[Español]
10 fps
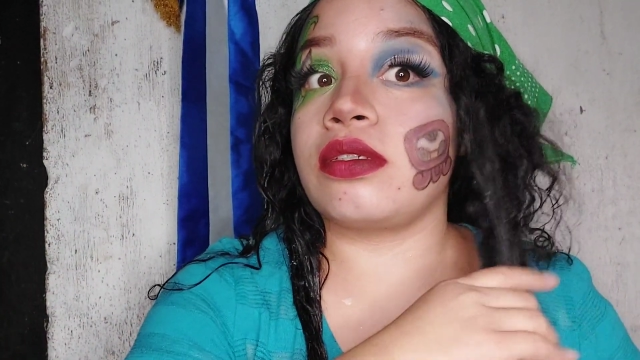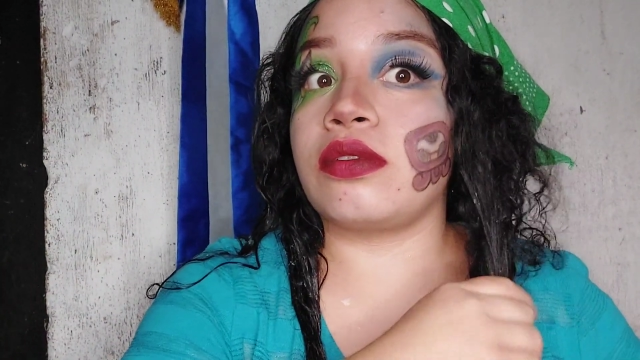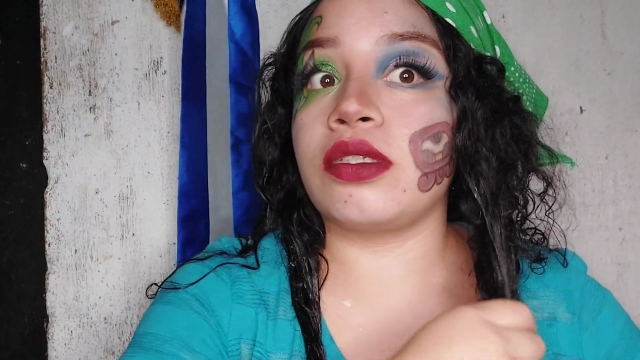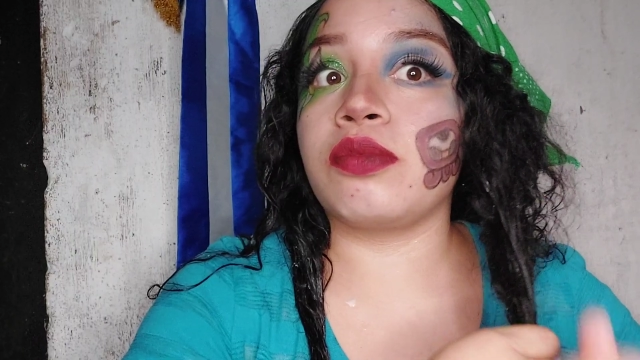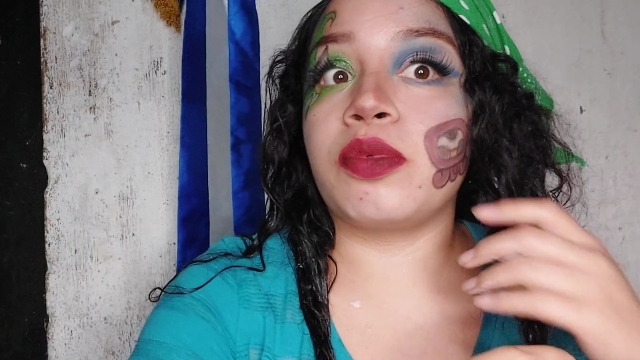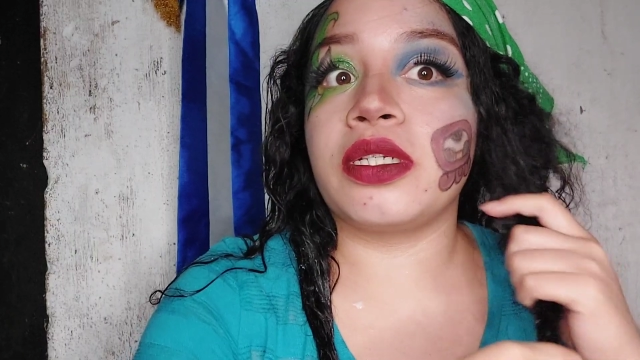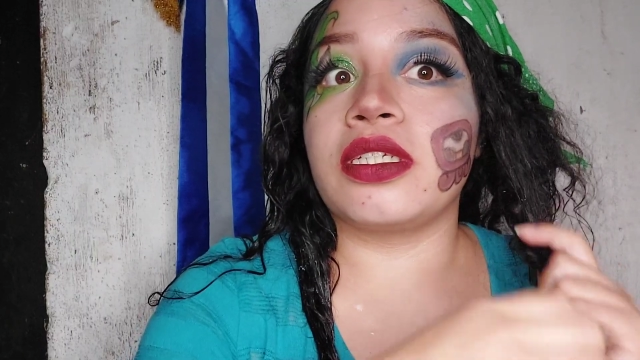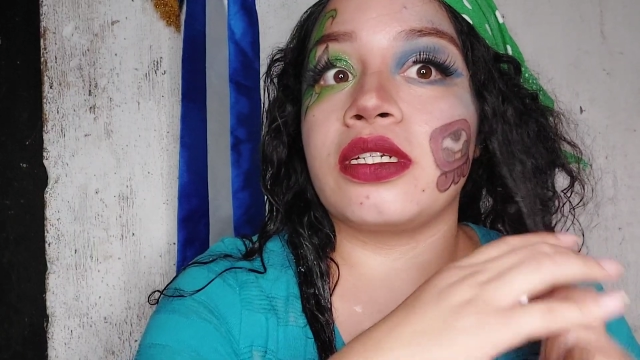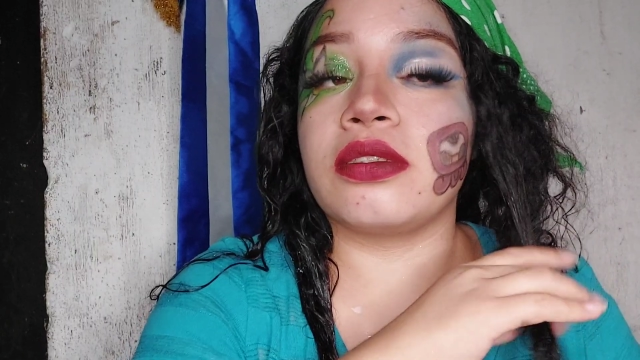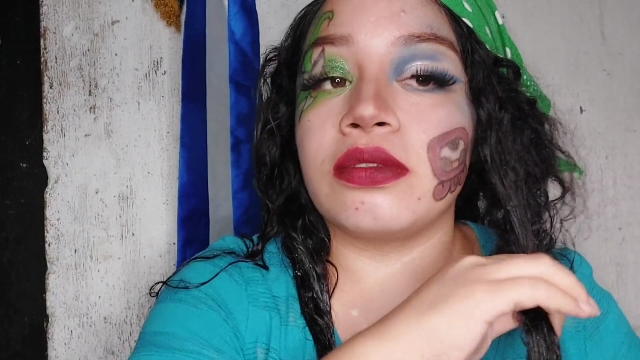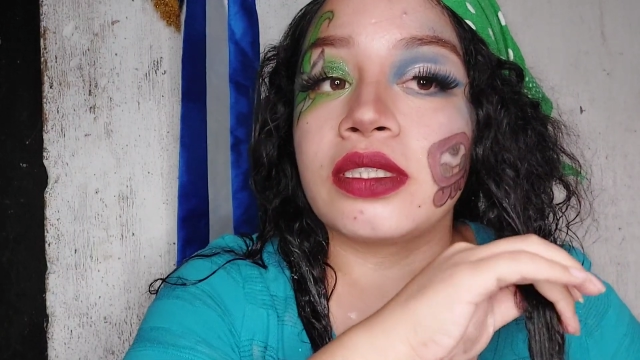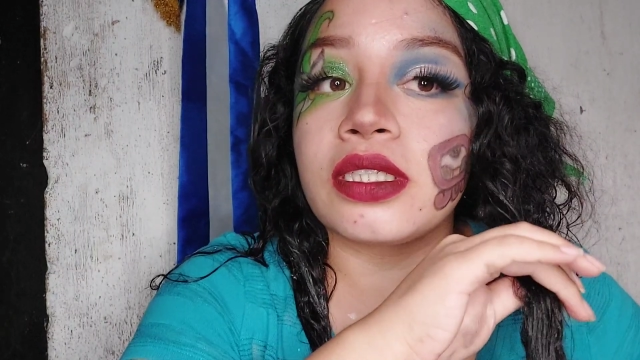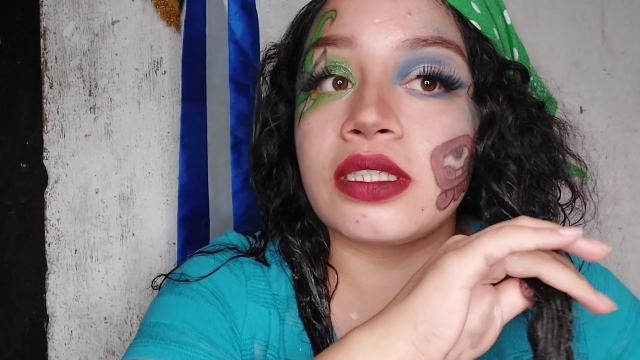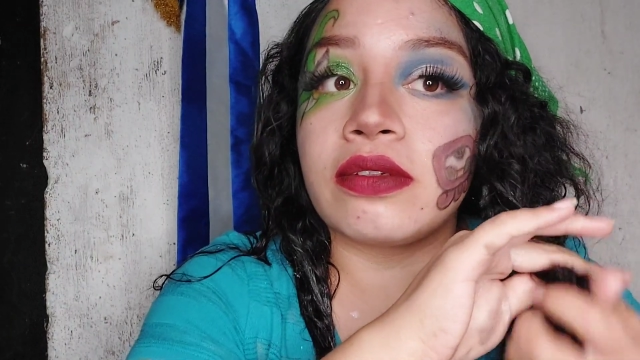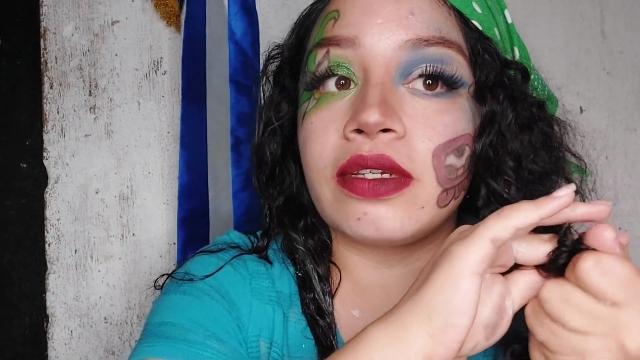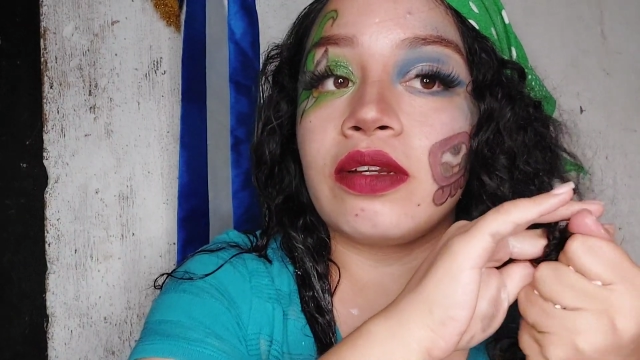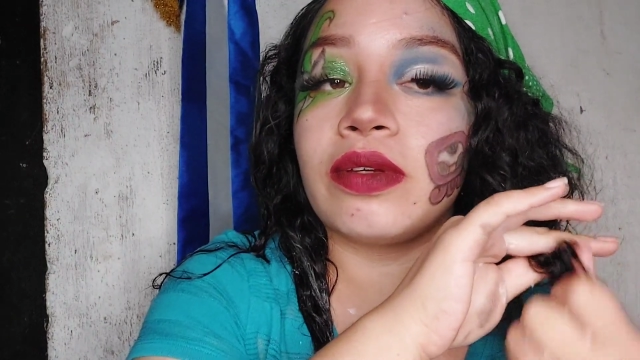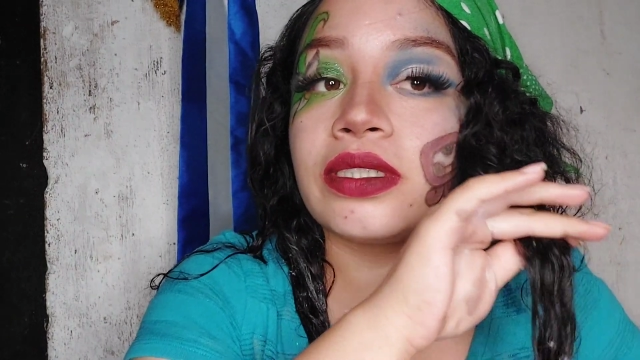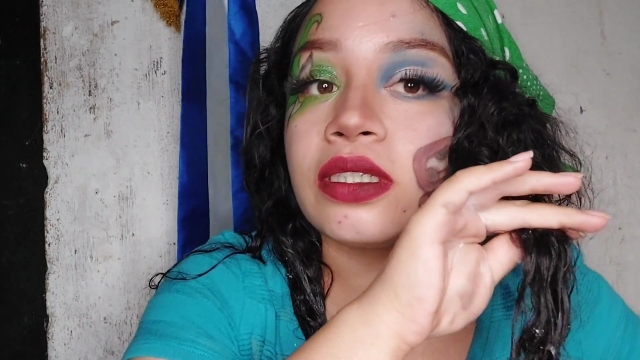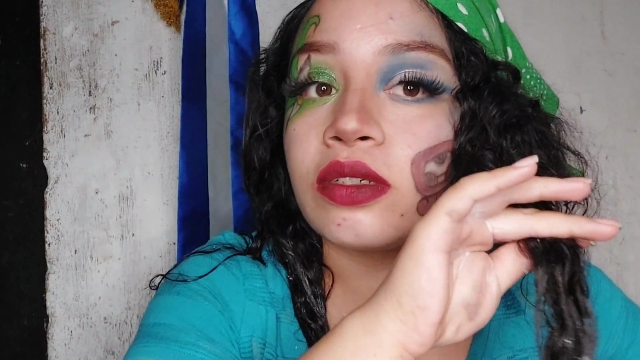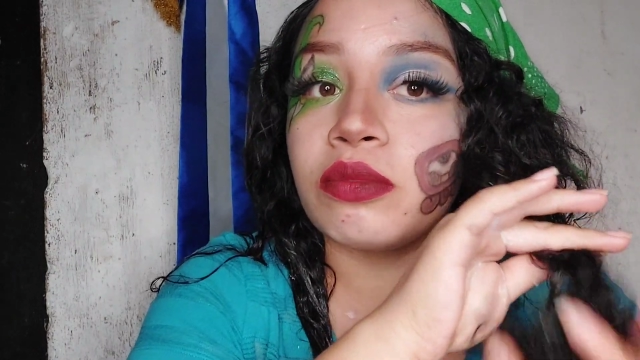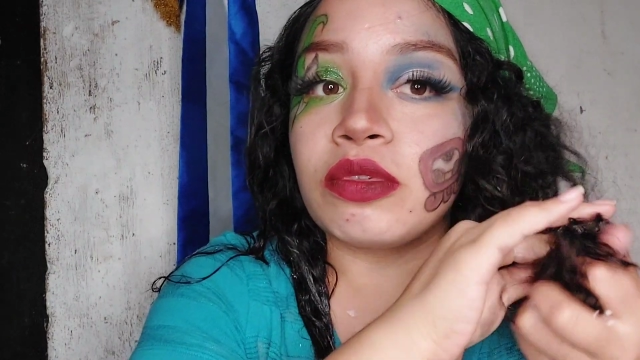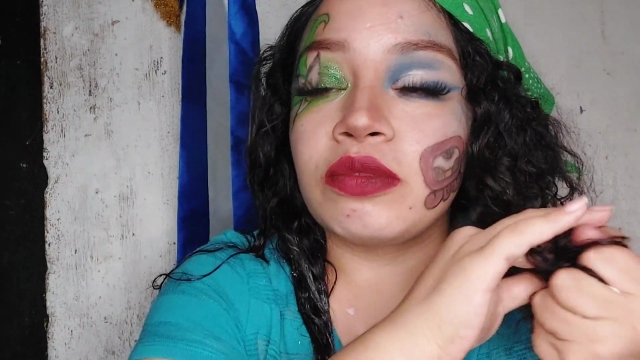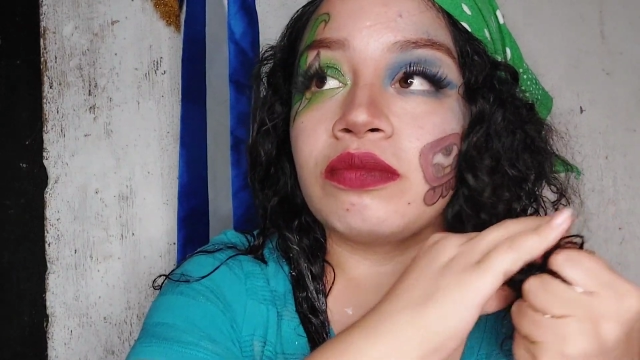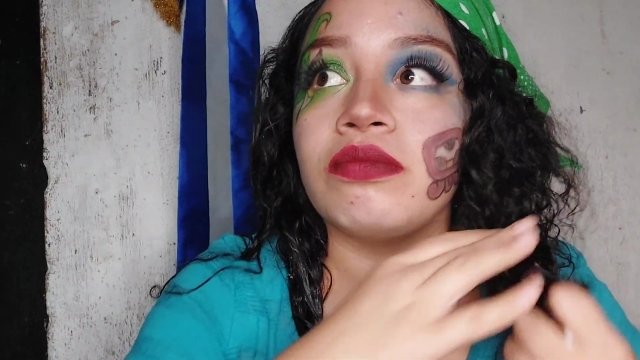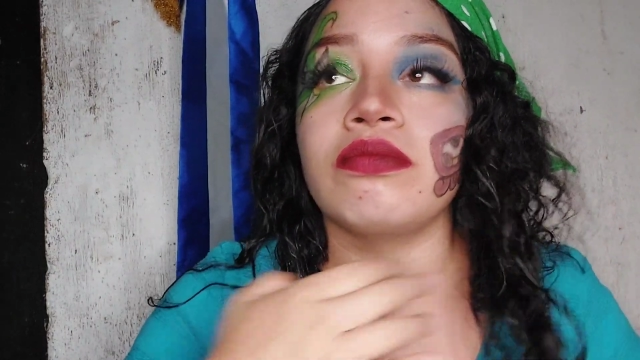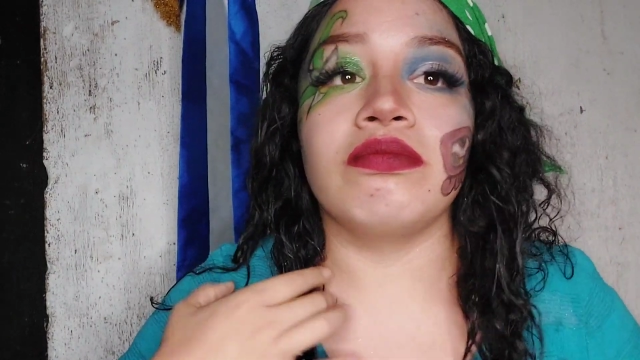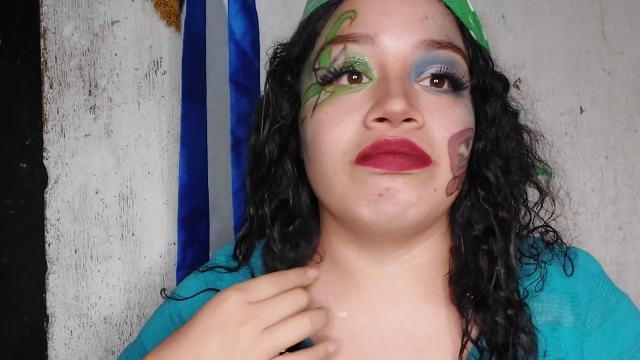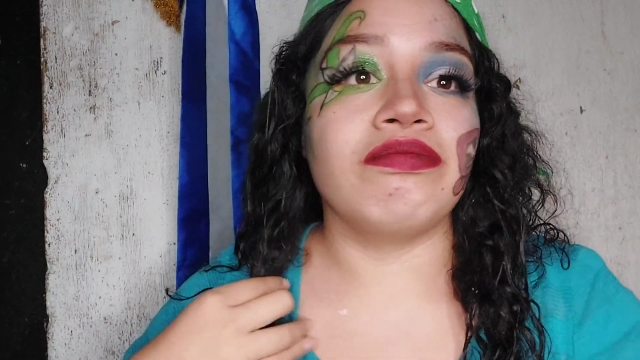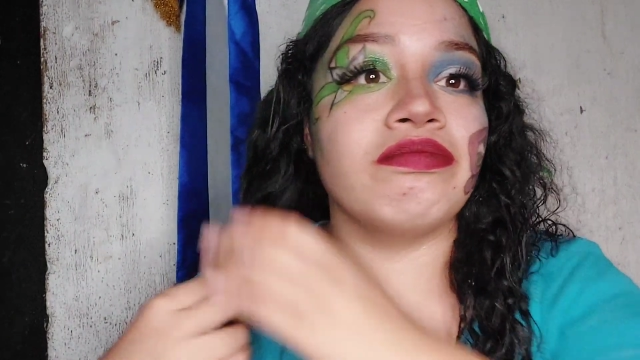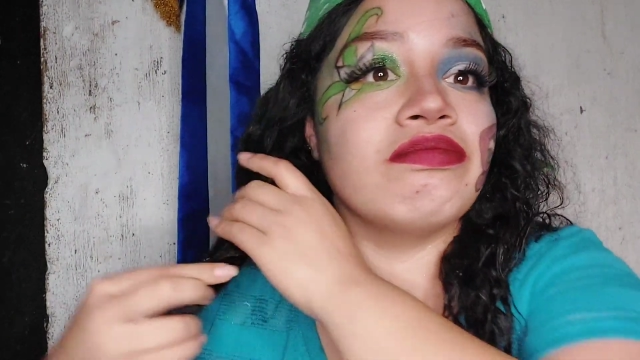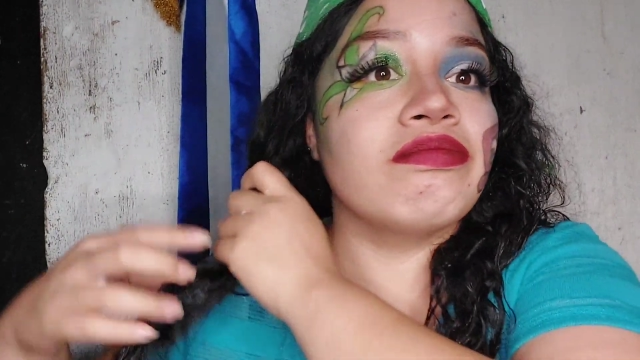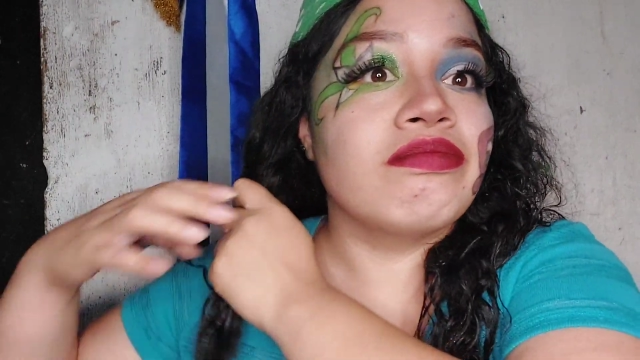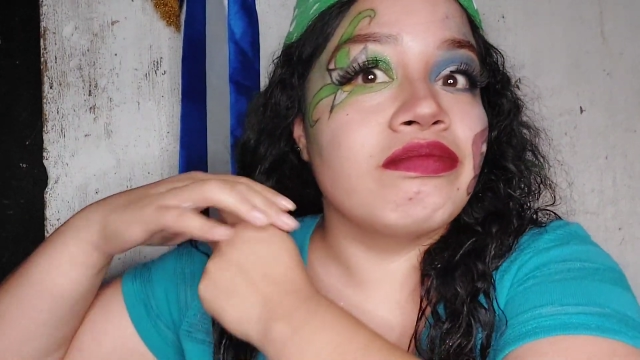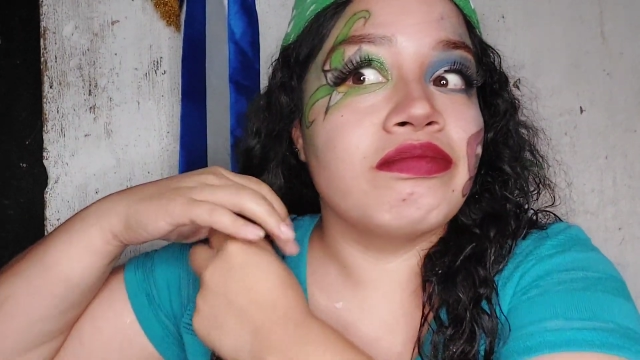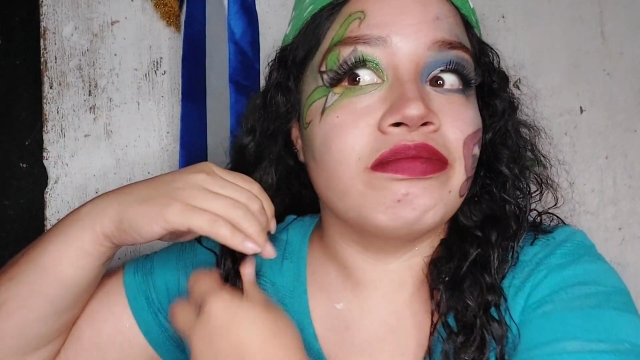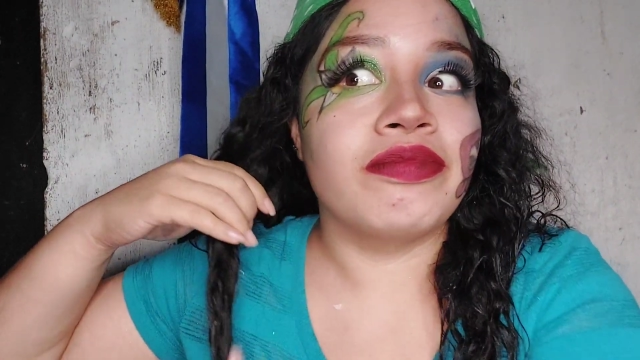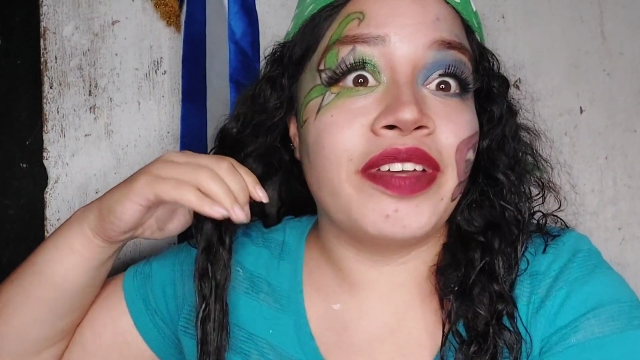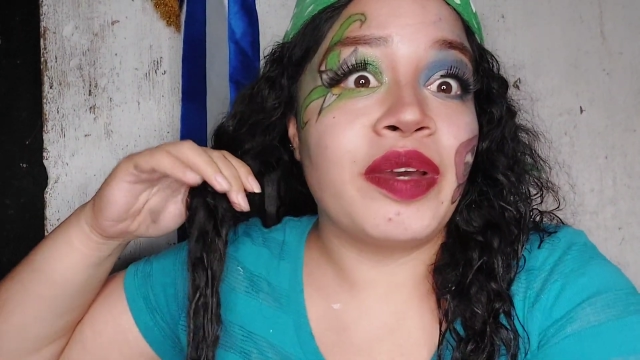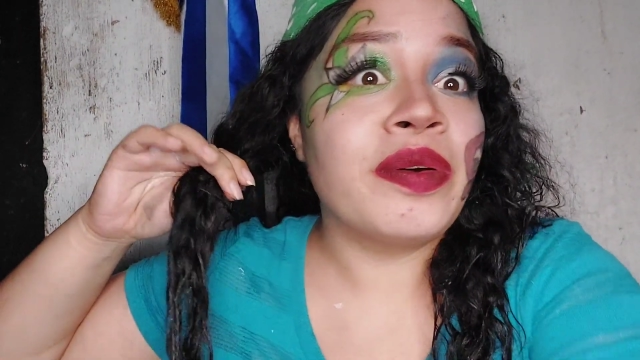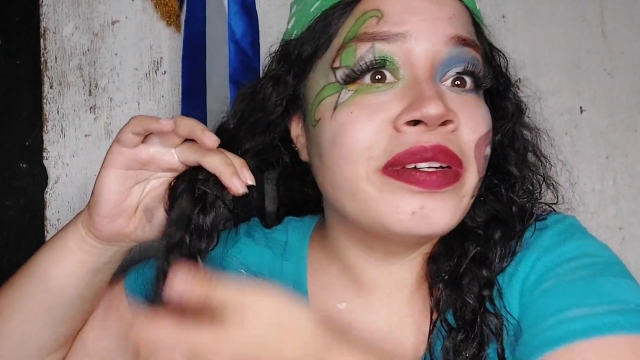Entonces por esa razón es que se ve algo así como feo.